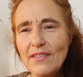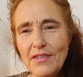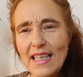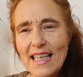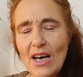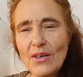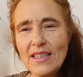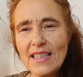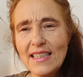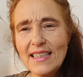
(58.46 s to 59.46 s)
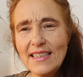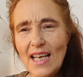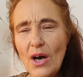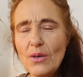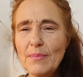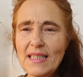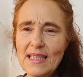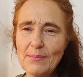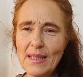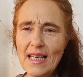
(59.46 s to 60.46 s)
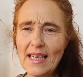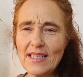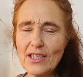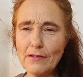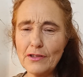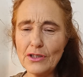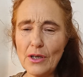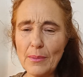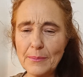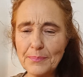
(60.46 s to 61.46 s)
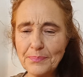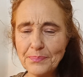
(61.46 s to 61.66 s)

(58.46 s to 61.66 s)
werden auch die Augen mit in Mitleidenschaft genommen.